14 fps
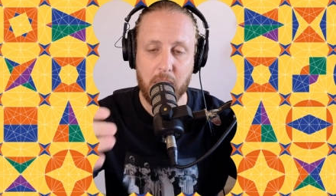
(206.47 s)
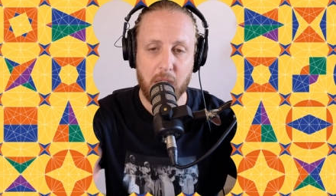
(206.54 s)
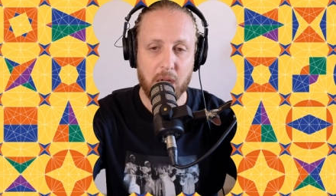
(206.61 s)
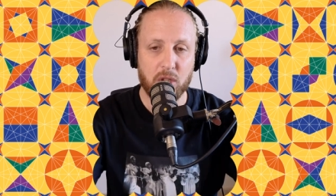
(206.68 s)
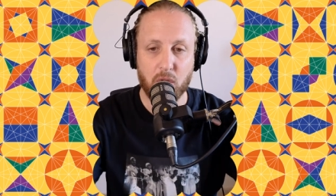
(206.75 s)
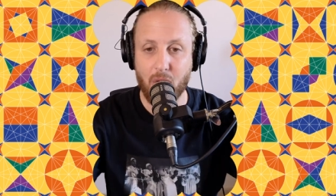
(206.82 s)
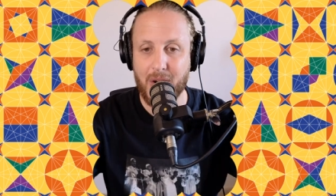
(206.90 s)

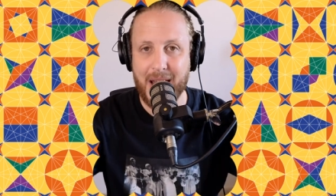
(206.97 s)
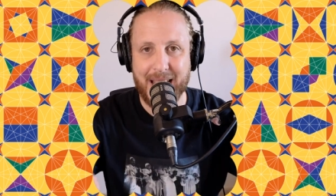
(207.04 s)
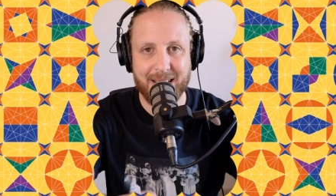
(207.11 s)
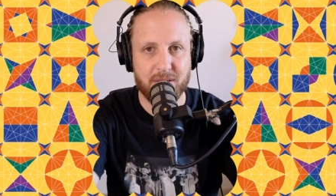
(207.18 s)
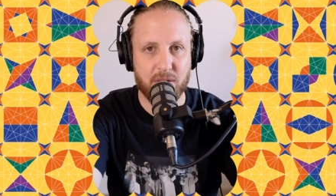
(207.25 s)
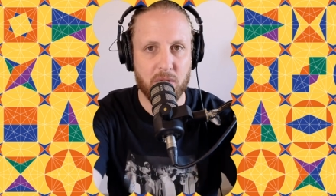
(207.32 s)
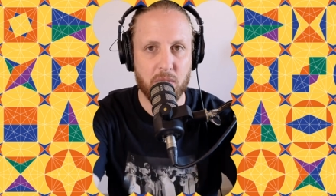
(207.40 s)
dans
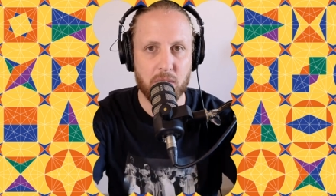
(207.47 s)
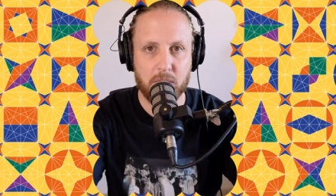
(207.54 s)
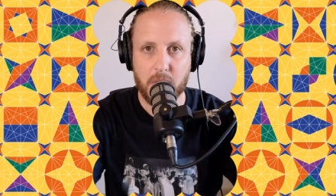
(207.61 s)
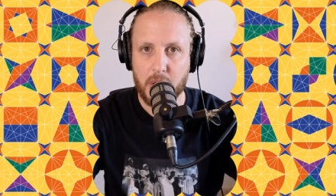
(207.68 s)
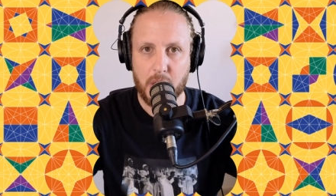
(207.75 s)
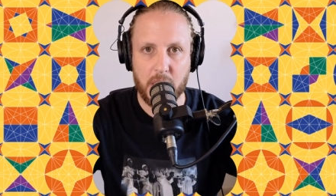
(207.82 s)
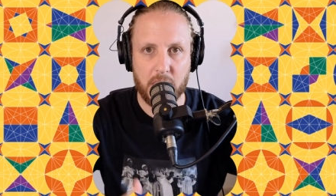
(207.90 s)
l'action
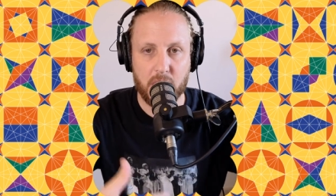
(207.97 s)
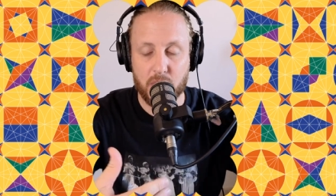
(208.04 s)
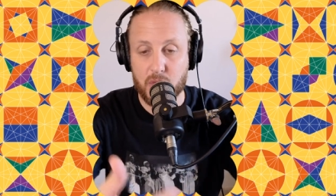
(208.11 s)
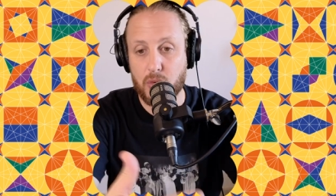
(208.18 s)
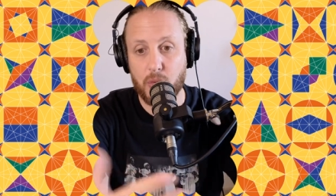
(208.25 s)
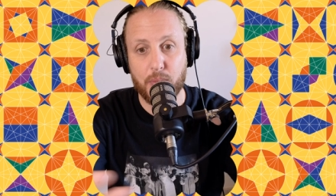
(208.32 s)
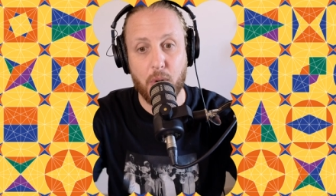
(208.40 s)
et dans
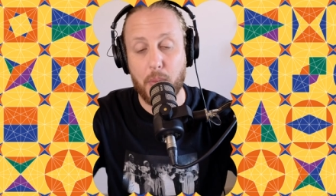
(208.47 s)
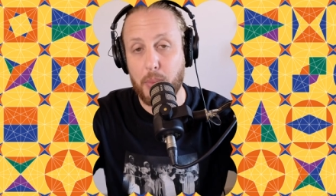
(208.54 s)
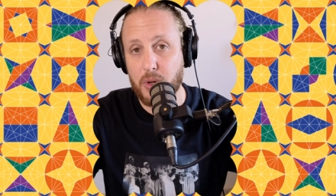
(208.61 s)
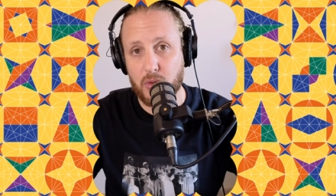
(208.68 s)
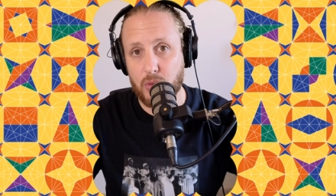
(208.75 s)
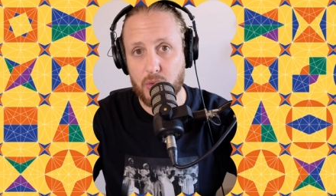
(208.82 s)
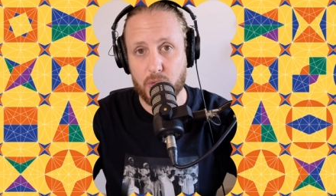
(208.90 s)
ce que
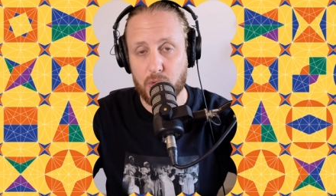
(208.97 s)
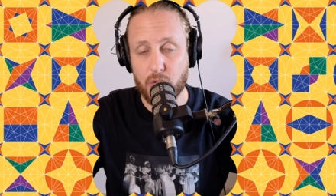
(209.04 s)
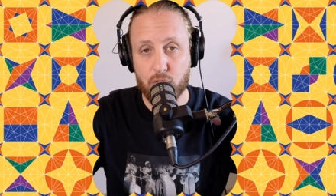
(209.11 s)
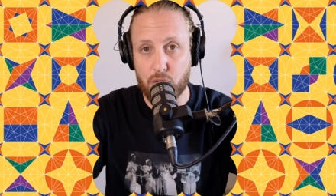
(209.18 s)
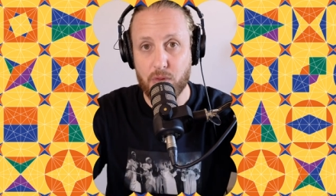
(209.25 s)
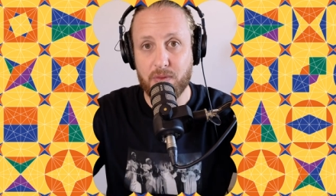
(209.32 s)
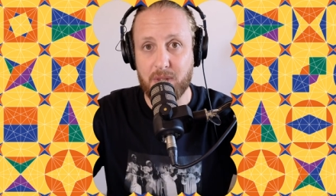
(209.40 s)
propose ce
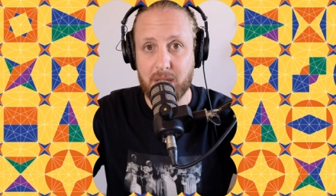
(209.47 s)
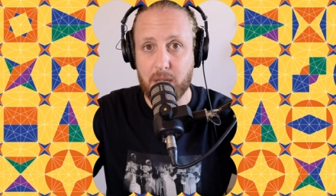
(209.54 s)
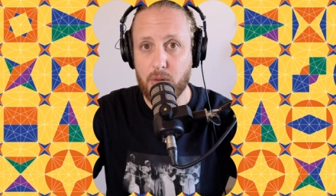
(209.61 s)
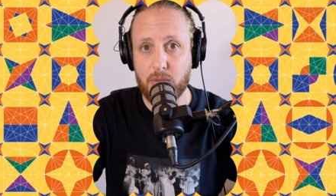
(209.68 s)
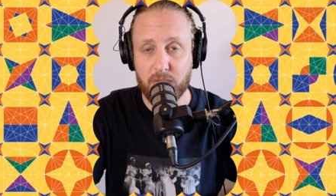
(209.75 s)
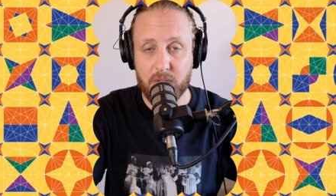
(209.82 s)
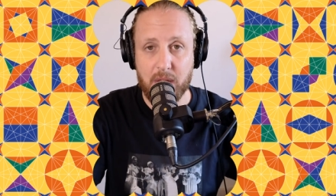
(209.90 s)
jeu
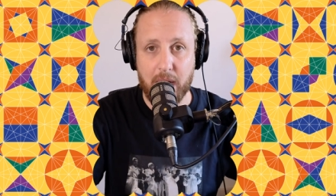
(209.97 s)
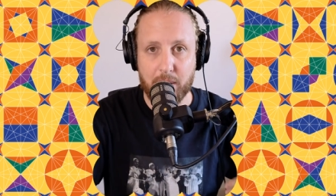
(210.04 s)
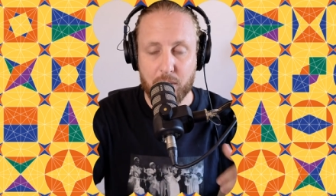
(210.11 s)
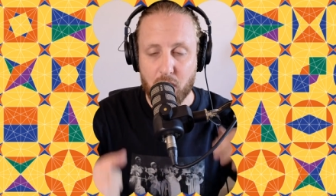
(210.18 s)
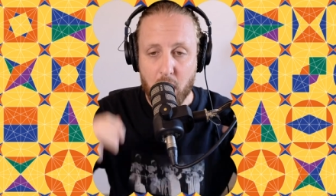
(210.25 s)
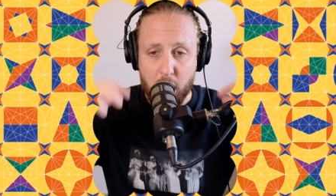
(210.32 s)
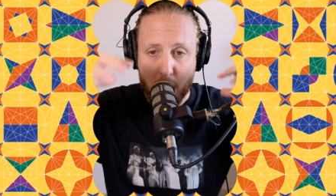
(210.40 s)
vidéo
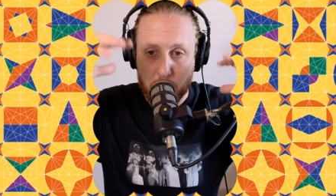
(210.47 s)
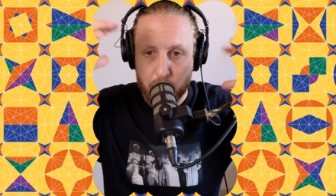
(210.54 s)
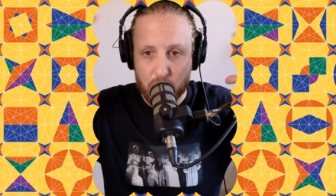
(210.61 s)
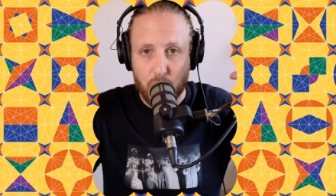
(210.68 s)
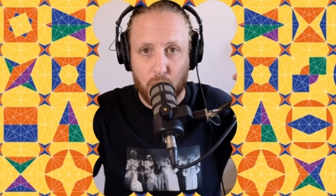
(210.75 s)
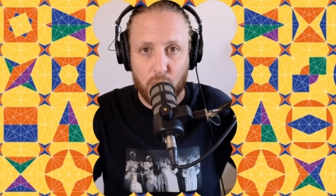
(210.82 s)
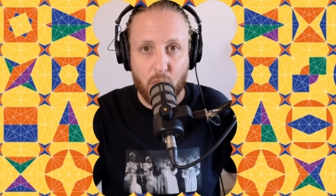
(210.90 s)
finalement pour
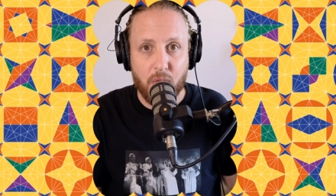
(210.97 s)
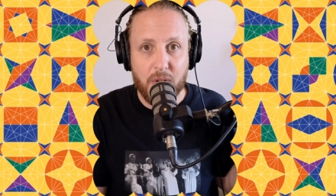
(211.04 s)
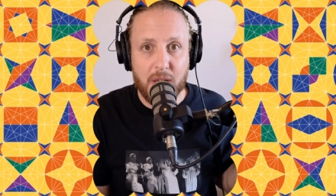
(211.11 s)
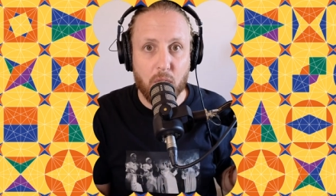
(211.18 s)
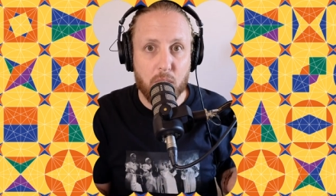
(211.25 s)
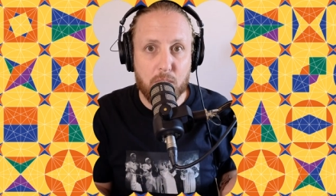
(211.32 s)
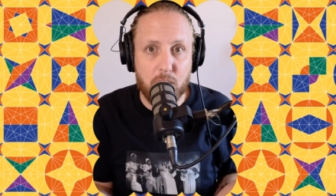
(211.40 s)
se retrouver
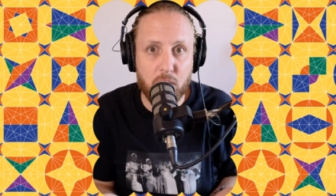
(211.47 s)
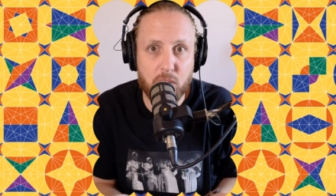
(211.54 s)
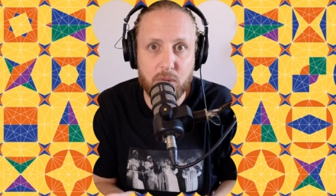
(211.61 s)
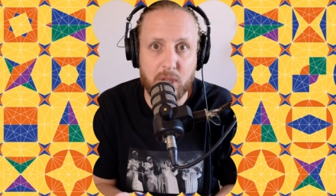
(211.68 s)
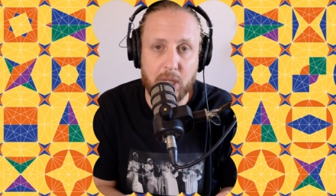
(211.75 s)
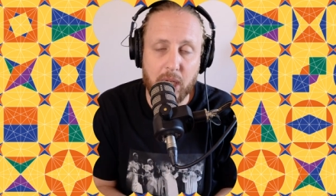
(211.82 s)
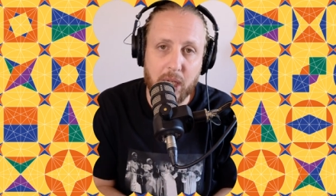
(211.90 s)
dans le
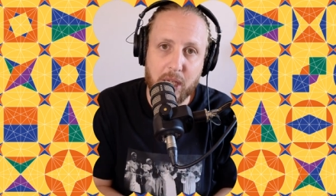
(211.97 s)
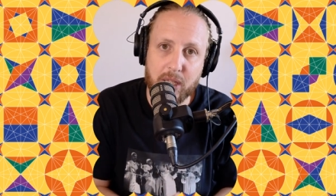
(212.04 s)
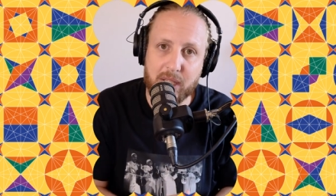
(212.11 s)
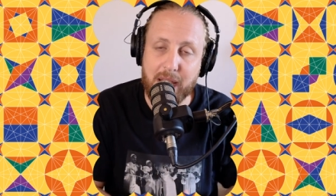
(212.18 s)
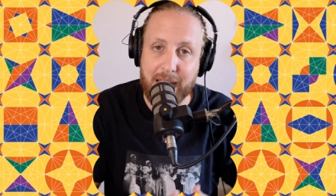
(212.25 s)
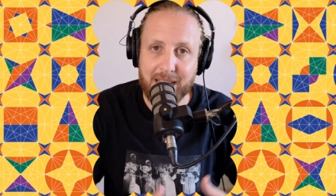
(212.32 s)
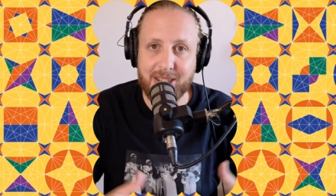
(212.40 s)
monde
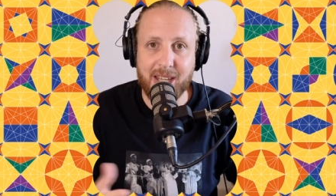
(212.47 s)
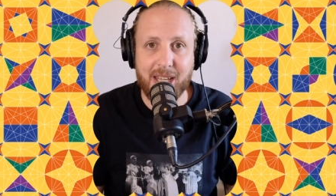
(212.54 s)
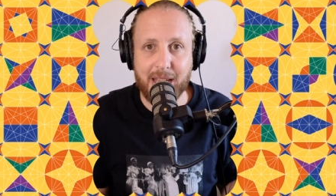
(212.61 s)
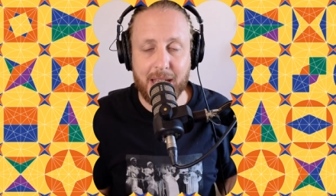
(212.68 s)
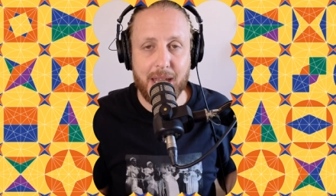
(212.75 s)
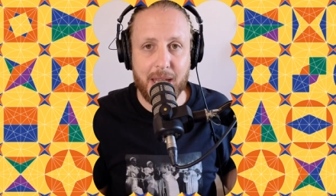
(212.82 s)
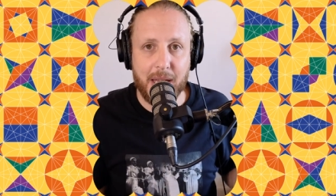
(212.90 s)
qui a été
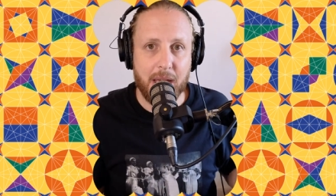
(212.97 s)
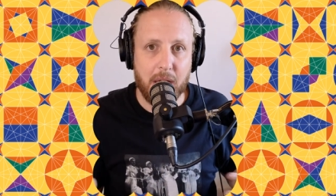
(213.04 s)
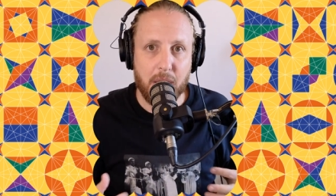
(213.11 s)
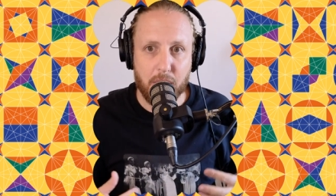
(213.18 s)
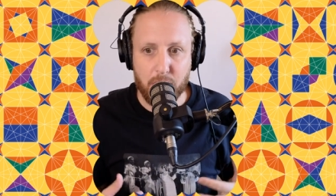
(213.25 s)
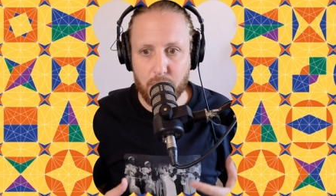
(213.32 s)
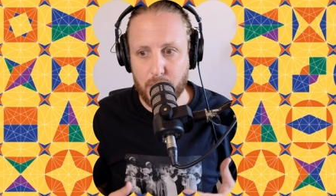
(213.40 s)
créé
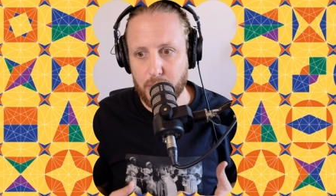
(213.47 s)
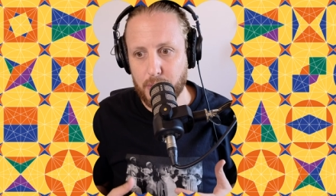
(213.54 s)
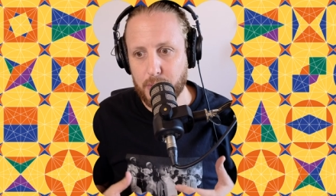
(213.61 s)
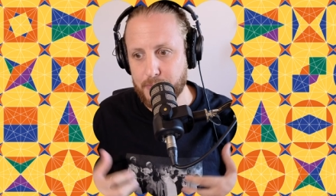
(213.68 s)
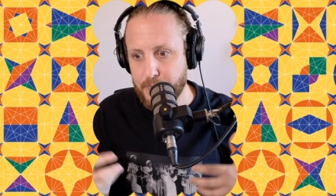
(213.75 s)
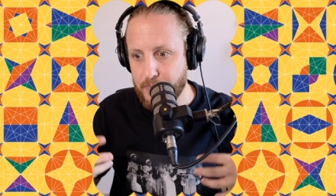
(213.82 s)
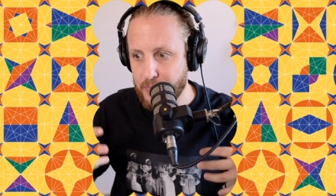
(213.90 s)

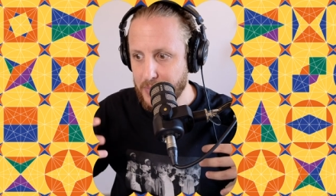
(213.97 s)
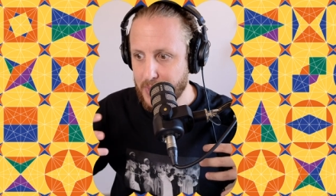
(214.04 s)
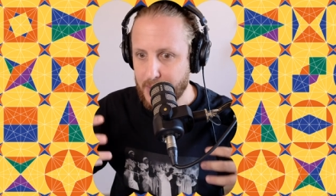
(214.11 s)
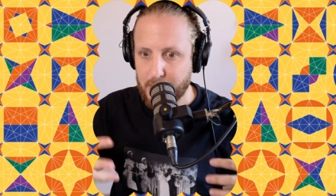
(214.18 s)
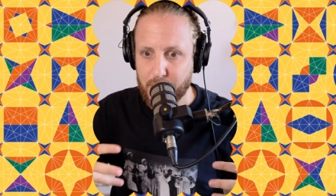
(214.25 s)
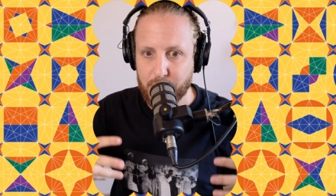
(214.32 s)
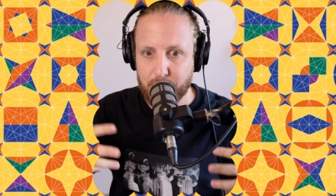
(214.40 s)
euh,
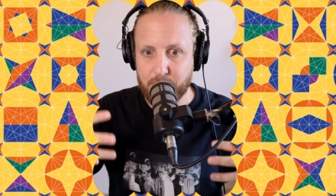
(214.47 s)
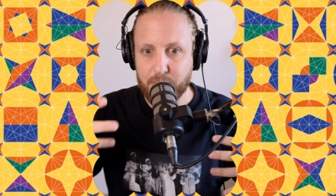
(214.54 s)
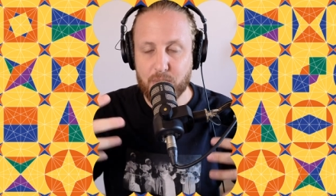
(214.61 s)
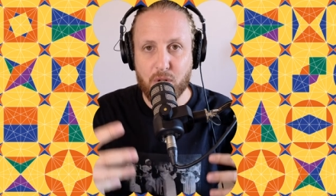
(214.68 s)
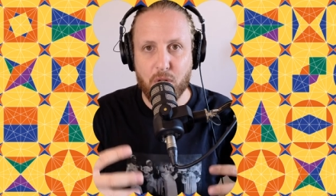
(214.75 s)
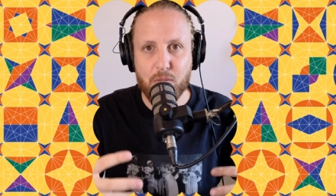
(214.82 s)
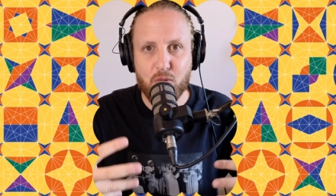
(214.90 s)
euh,
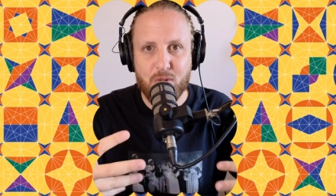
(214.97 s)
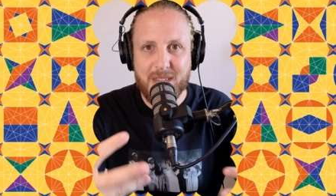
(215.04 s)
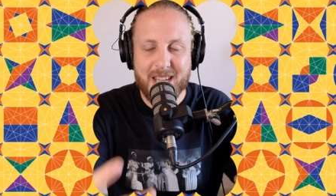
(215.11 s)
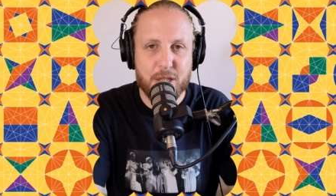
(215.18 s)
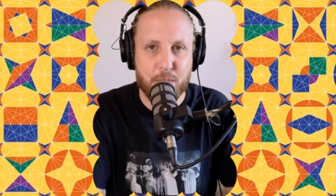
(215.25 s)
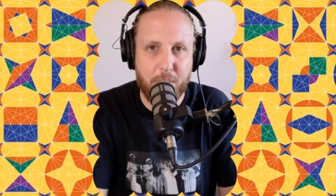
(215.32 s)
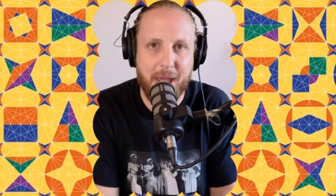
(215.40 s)
comme une
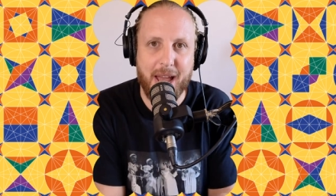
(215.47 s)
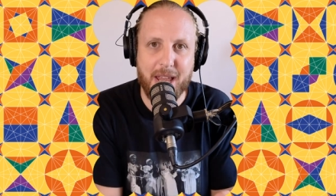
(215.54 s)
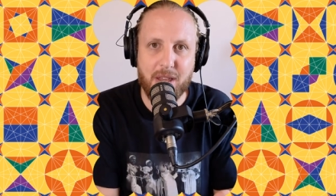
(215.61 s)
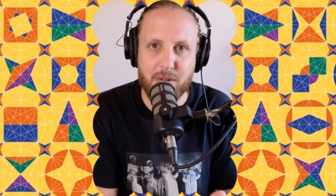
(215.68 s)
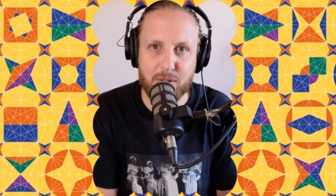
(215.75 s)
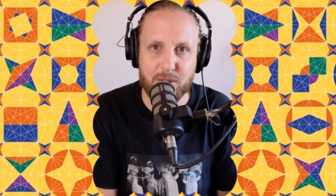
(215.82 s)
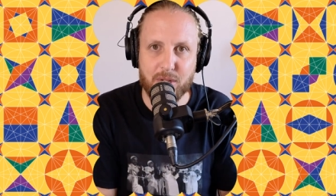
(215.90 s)

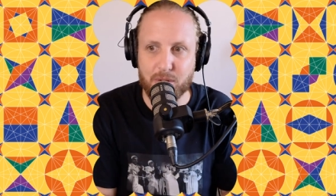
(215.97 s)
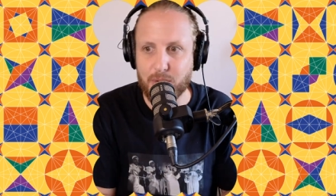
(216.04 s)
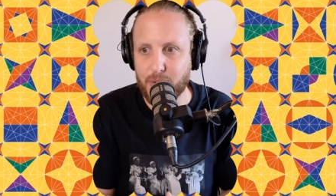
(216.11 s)
expérience